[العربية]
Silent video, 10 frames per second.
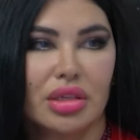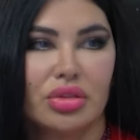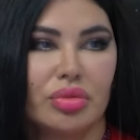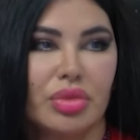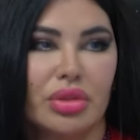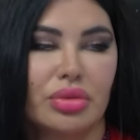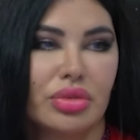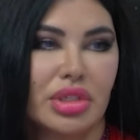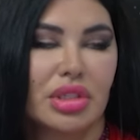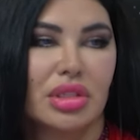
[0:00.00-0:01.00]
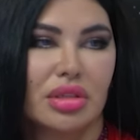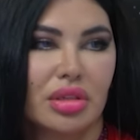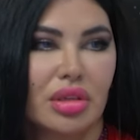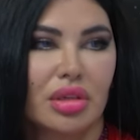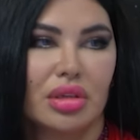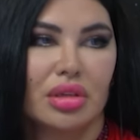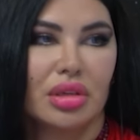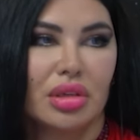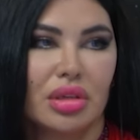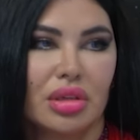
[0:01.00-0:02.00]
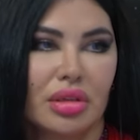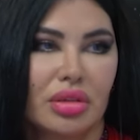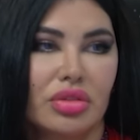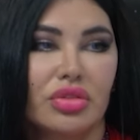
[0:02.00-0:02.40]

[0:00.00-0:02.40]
و 2012